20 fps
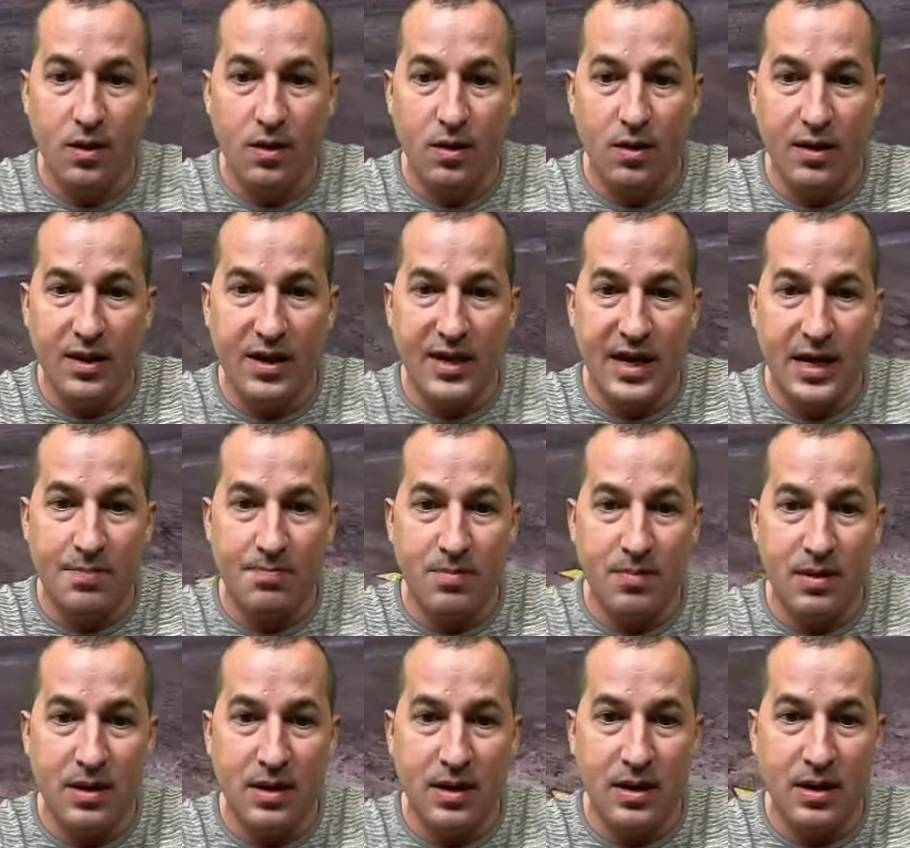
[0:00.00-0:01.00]

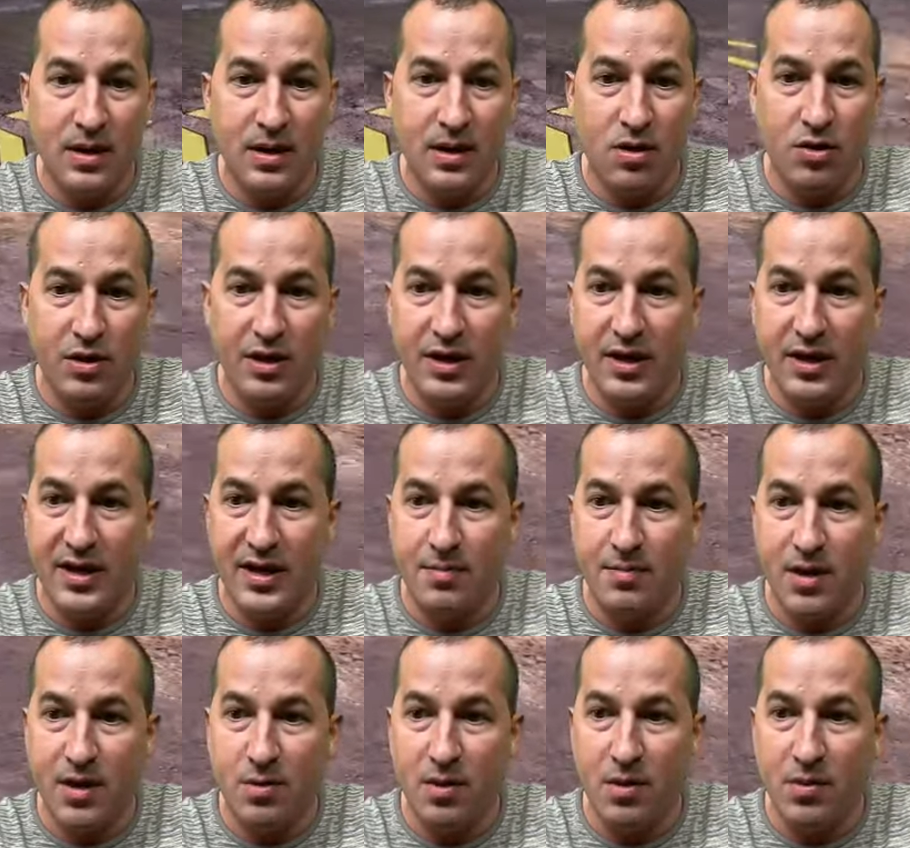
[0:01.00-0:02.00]
Cramba, ok,
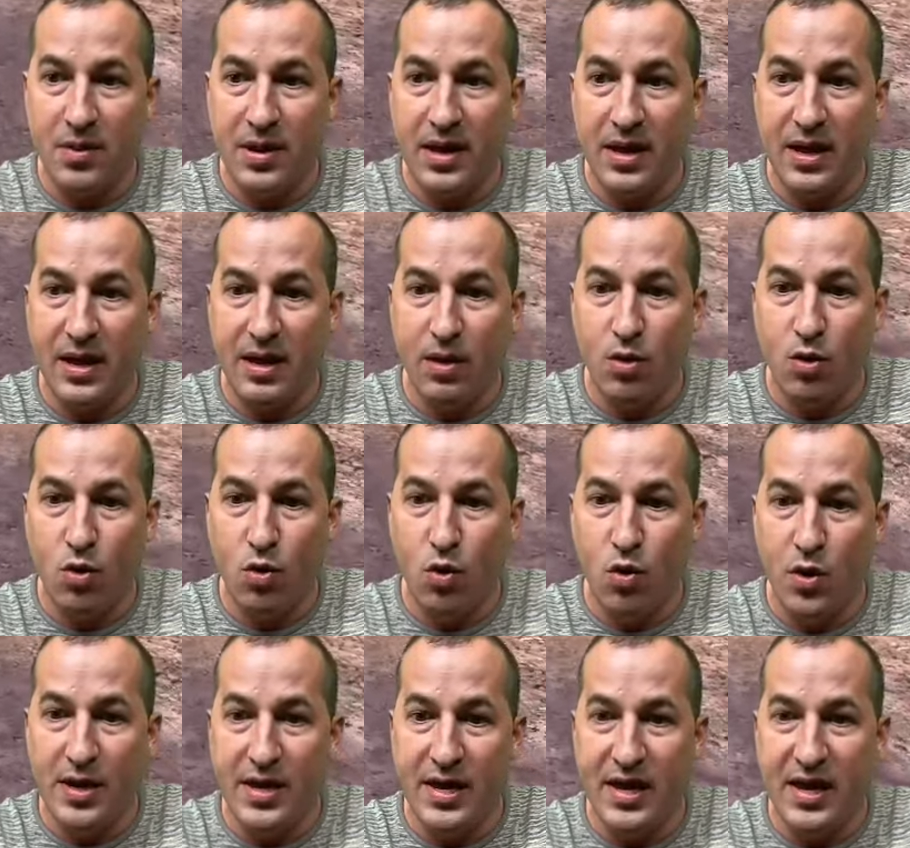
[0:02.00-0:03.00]
Cramba no me ve.
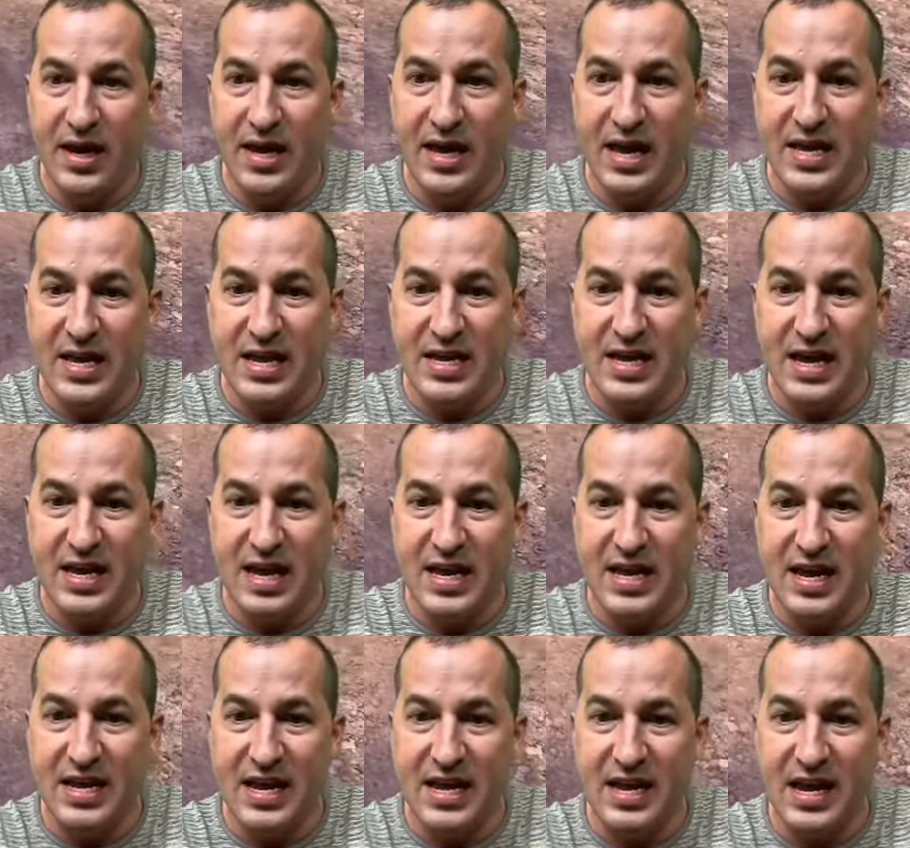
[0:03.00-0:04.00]
Uy, ay, ay, ay, ay,
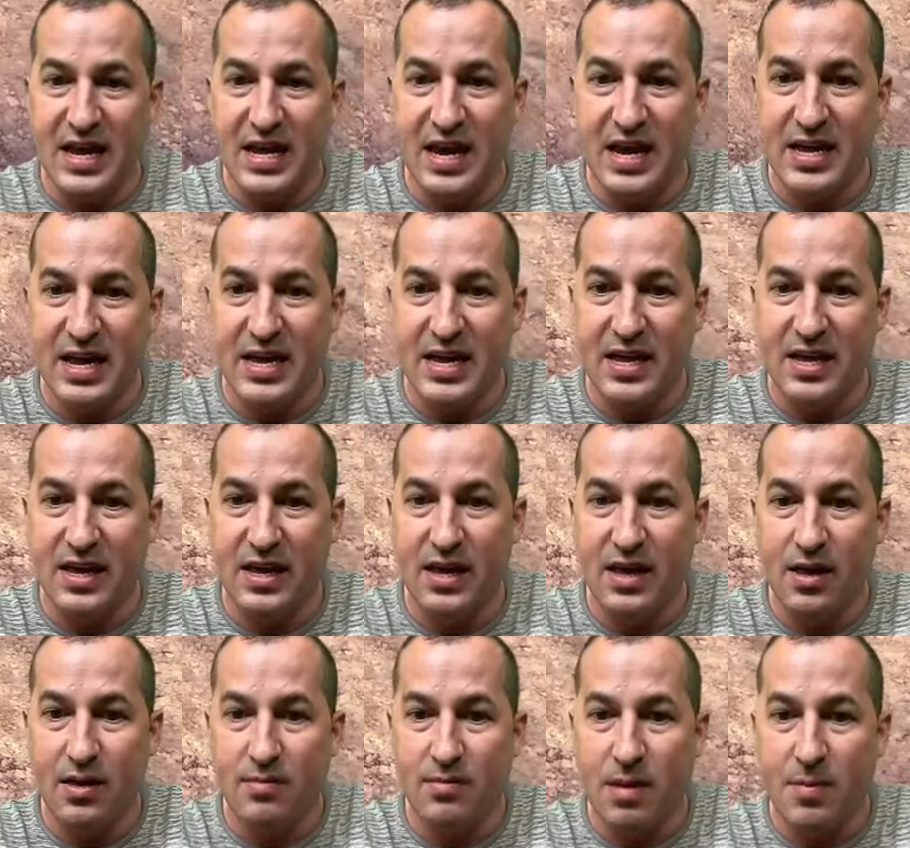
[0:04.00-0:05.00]
ay, ay, ay, ay,
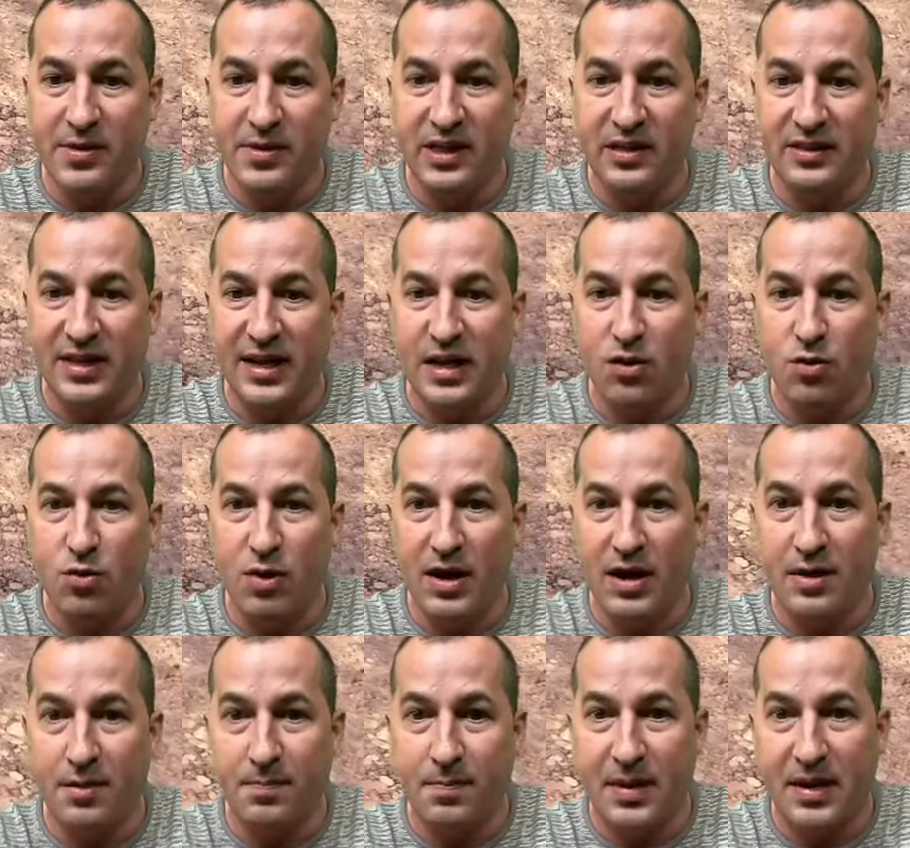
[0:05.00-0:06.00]
Vamos a intentar
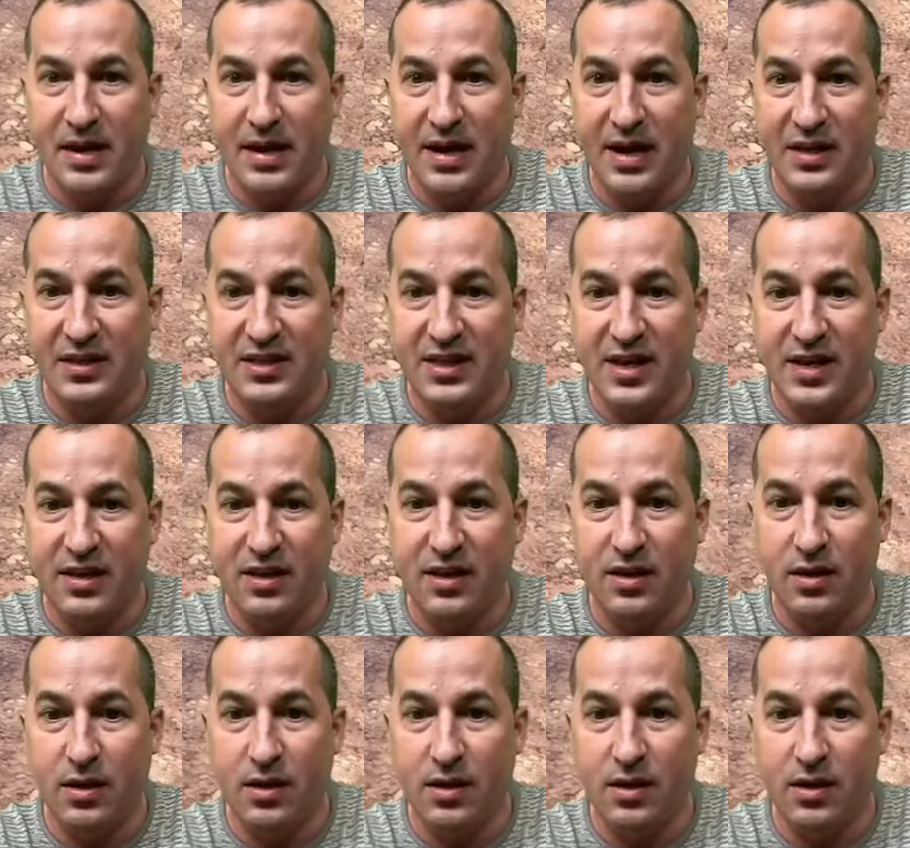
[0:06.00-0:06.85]
angular para el E100.